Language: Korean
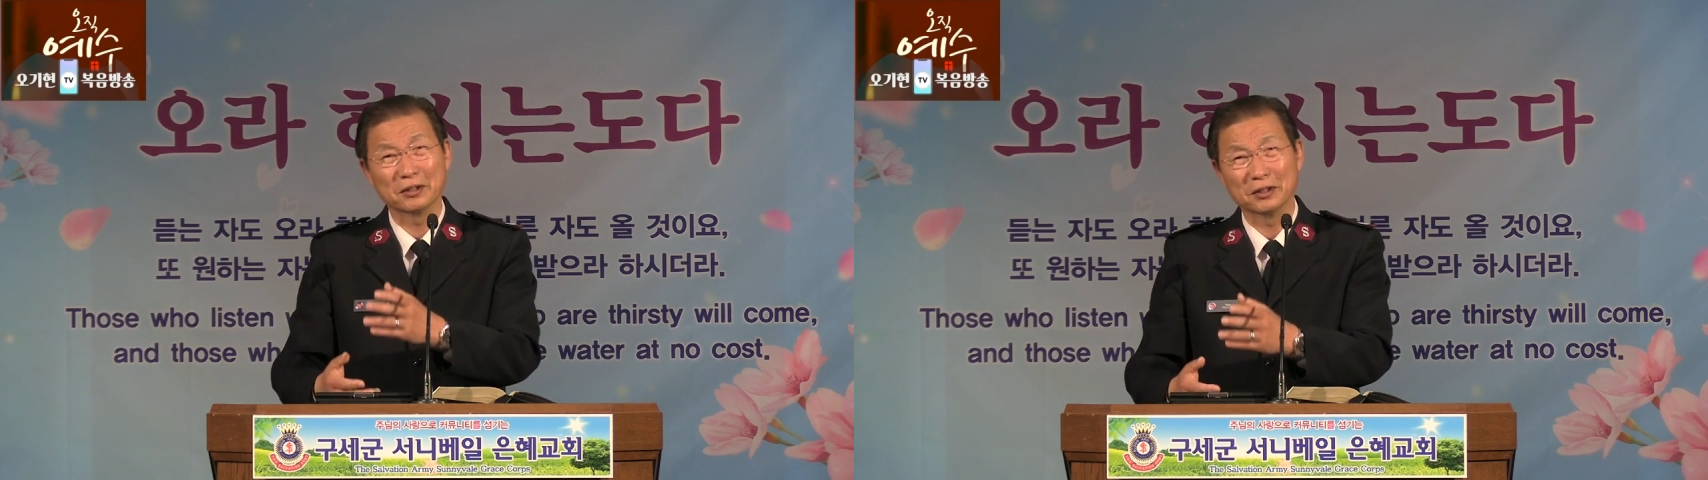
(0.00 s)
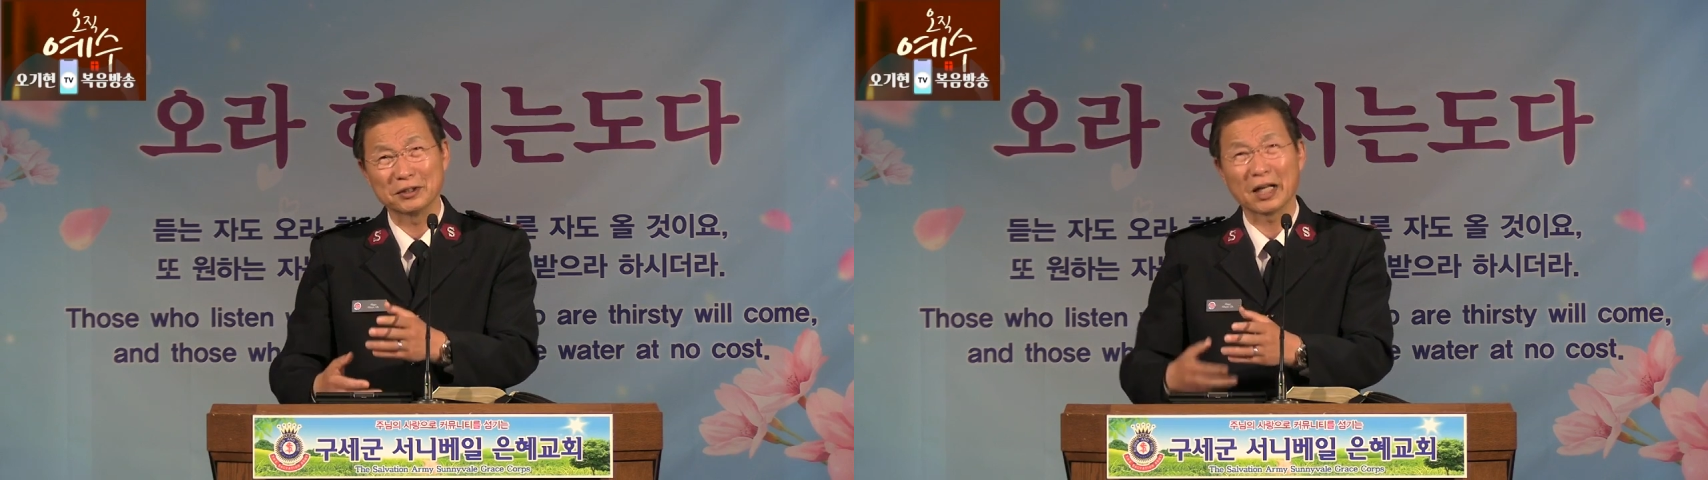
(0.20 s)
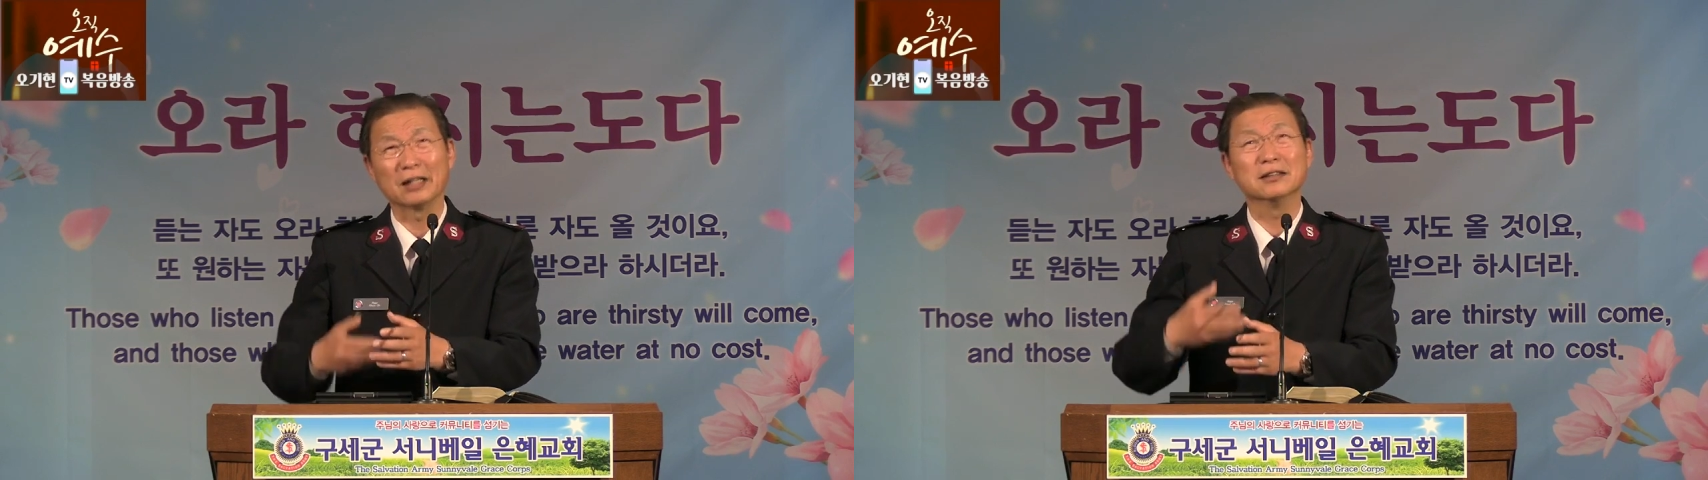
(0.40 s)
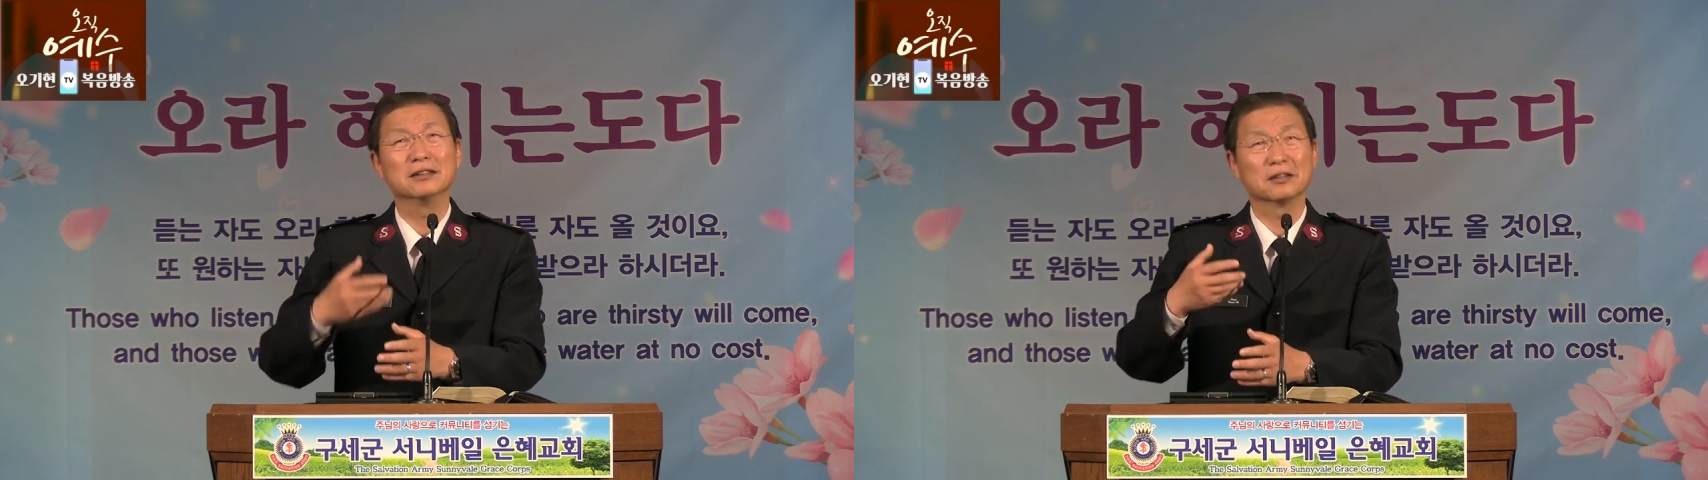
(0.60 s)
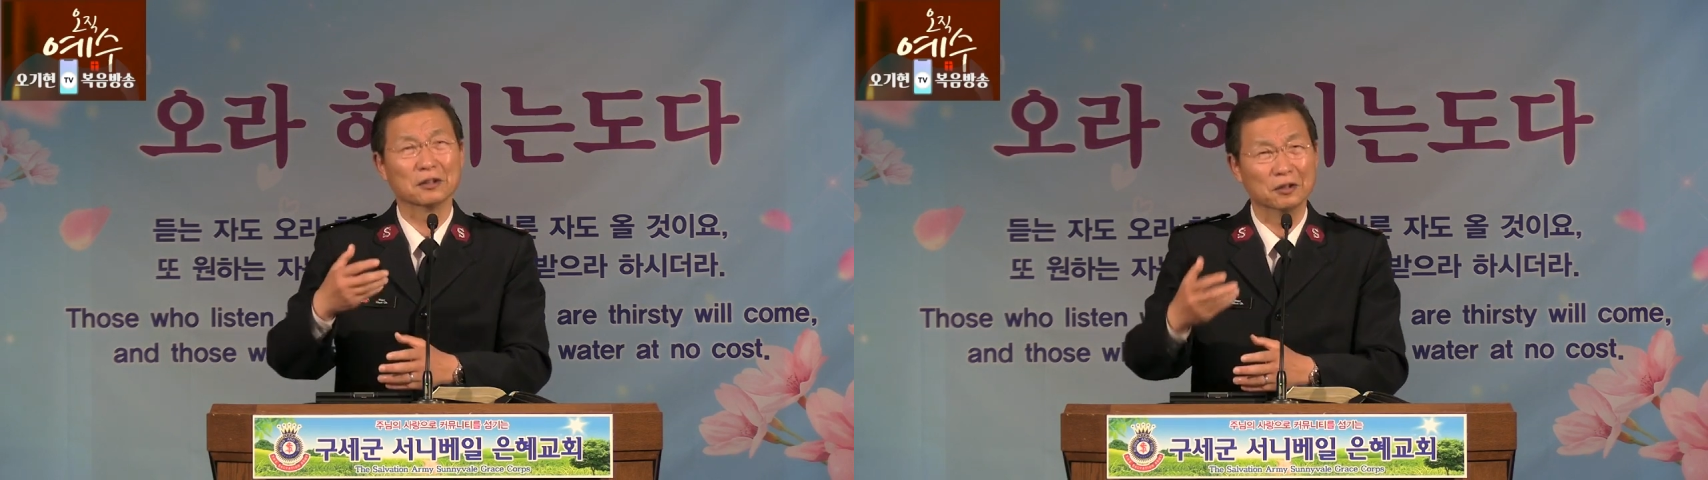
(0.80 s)
거,
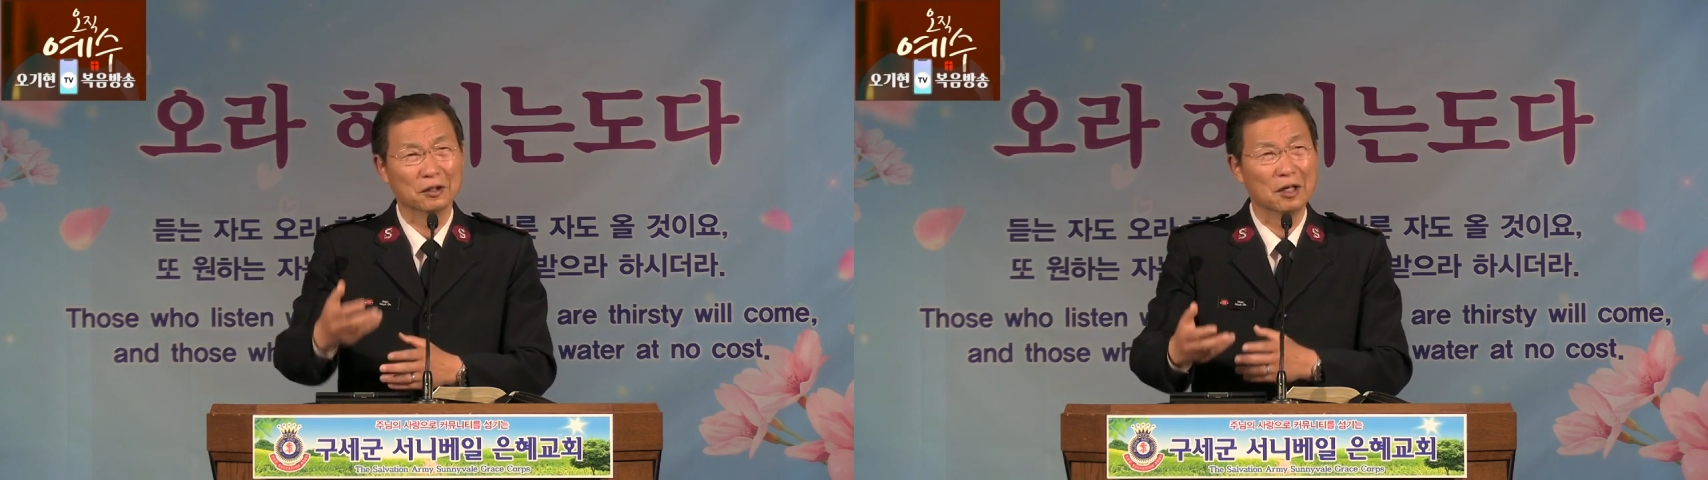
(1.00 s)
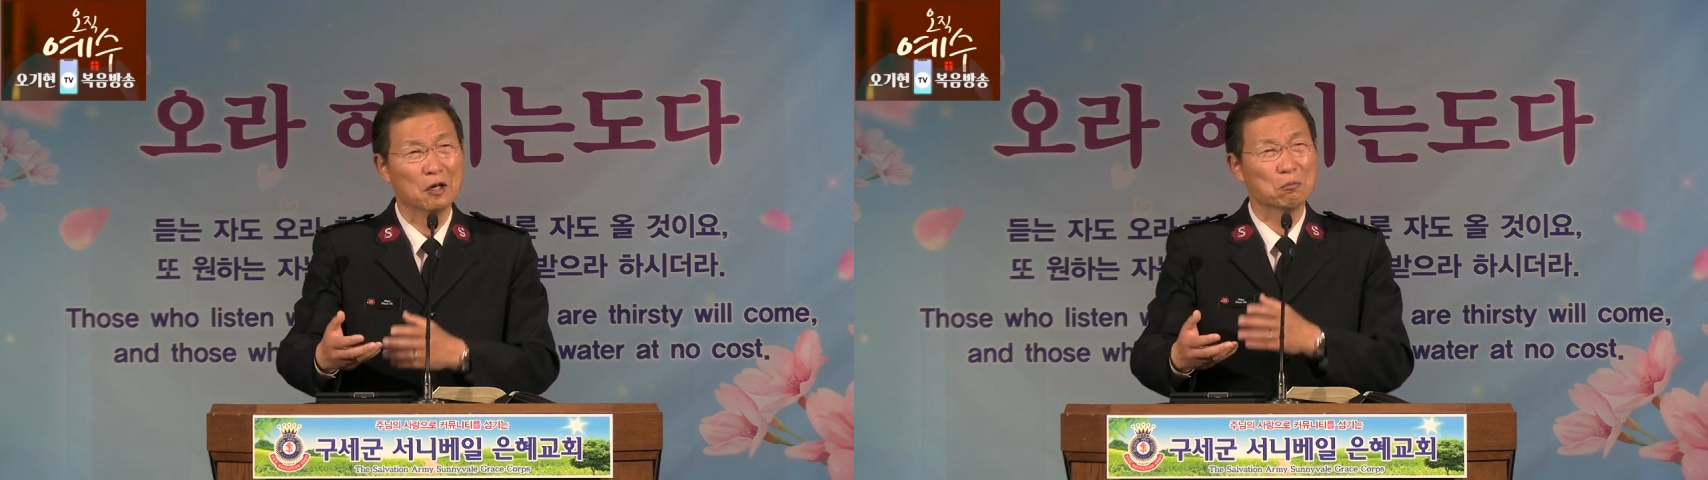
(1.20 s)
자는 거